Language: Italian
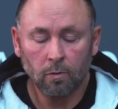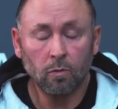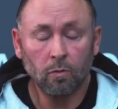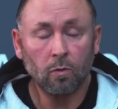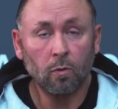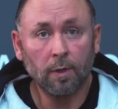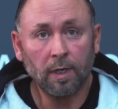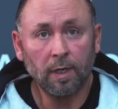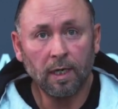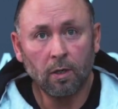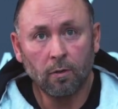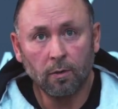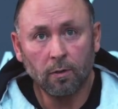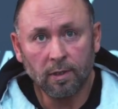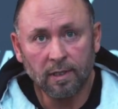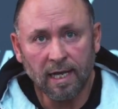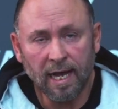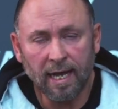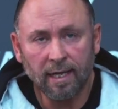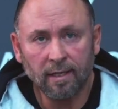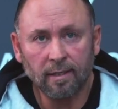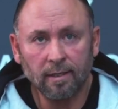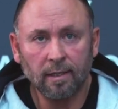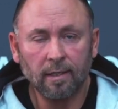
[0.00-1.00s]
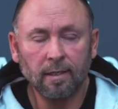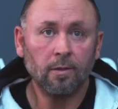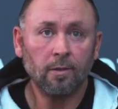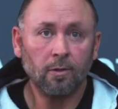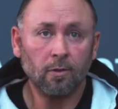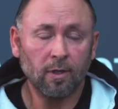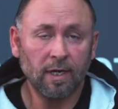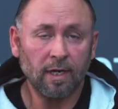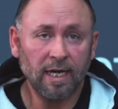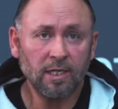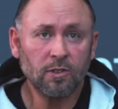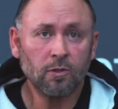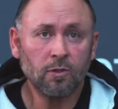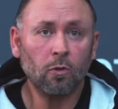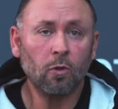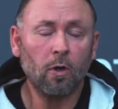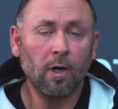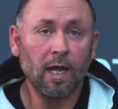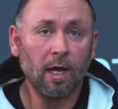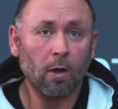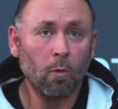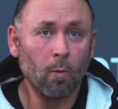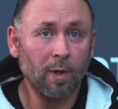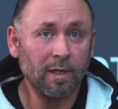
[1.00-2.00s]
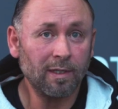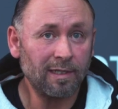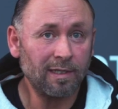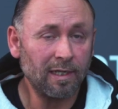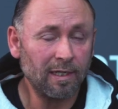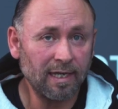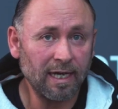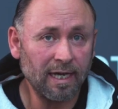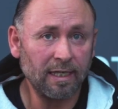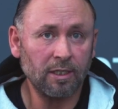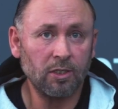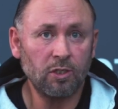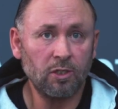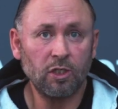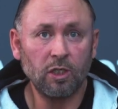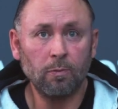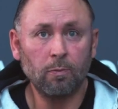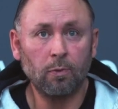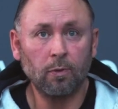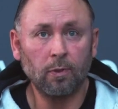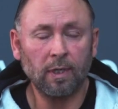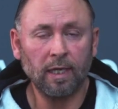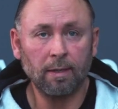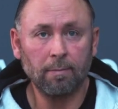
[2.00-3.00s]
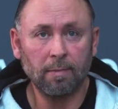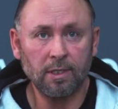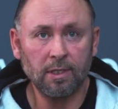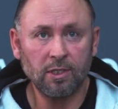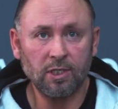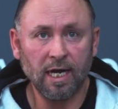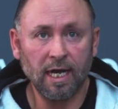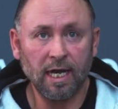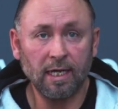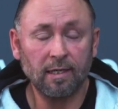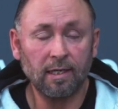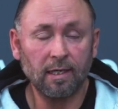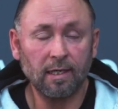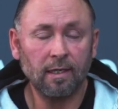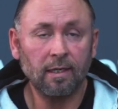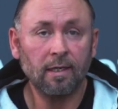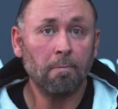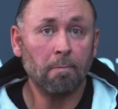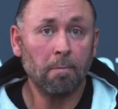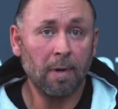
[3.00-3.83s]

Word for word: Dunque ricordate, non è solo la quantità di cibo che mangiate,